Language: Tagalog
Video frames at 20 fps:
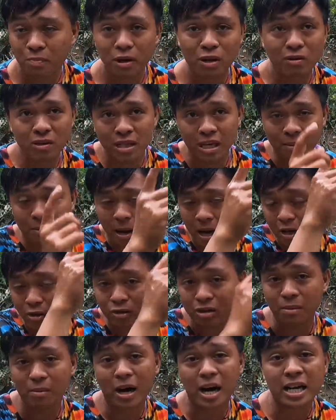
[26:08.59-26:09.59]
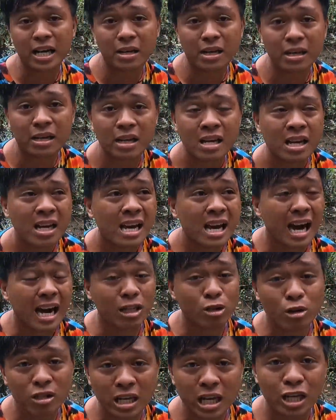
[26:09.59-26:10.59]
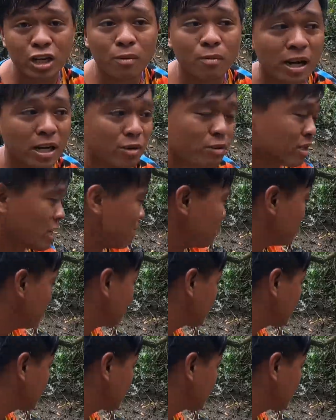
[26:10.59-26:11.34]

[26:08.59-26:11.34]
Pero sa ano, sa bahay ni Idol Saldo ba, doon kami